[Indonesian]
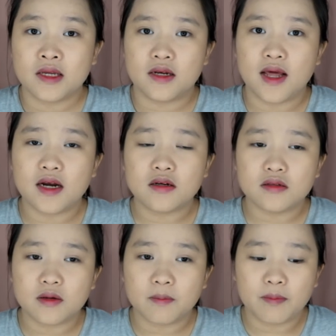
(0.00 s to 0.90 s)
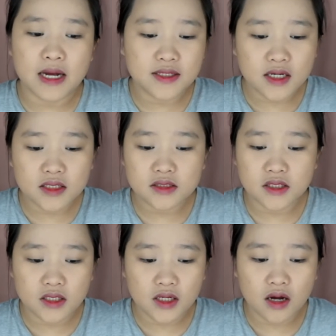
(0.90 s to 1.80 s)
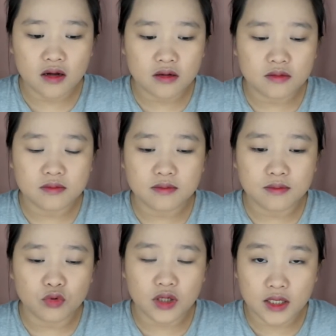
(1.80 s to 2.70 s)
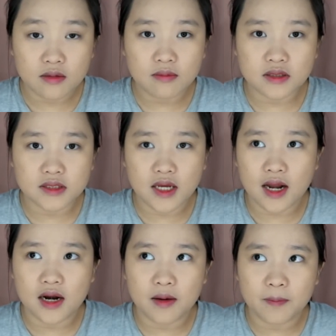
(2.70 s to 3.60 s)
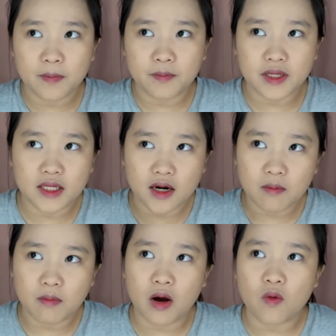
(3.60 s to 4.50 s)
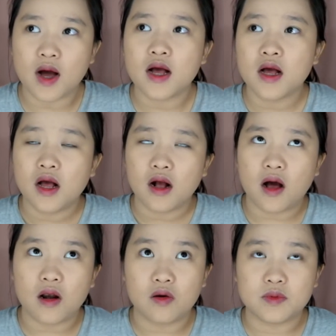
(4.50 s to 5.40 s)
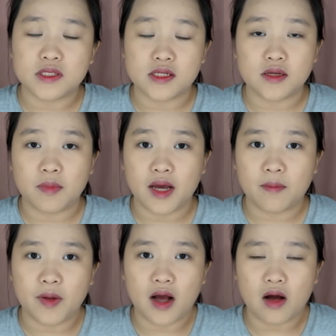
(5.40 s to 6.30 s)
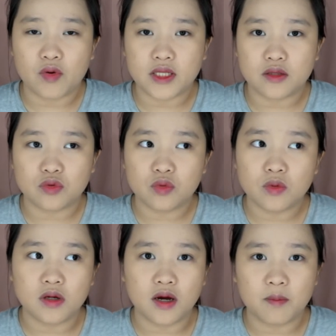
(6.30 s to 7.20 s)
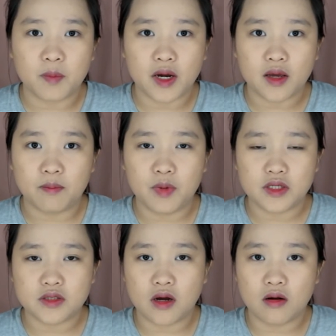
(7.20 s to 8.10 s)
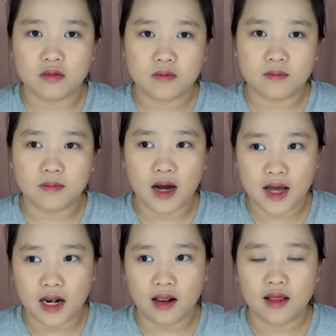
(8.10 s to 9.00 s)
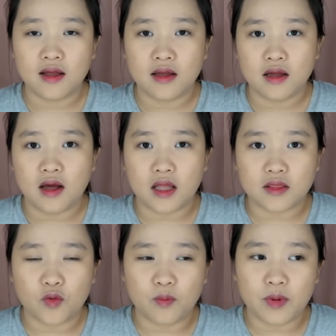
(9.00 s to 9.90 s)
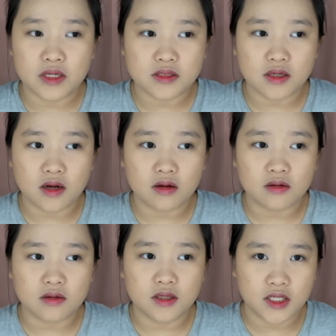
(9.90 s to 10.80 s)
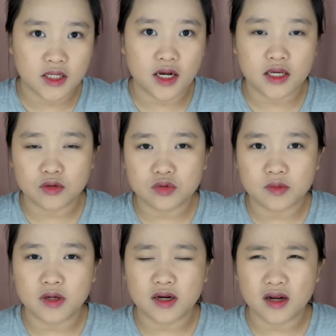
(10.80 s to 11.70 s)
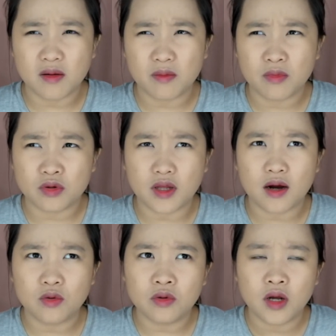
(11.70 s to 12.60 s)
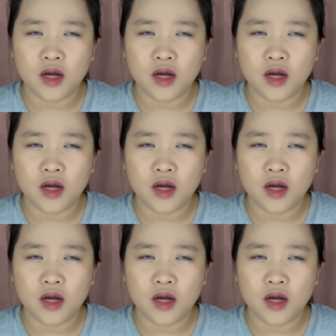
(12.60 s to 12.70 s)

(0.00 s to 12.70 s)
dan banyak di sini yang mungkin masih ada pemikiran bahwa kalau misalnya makeup yang awet itu dengan pakai base yang mahal atau base yang ini yang itu sebenarnya menurut aku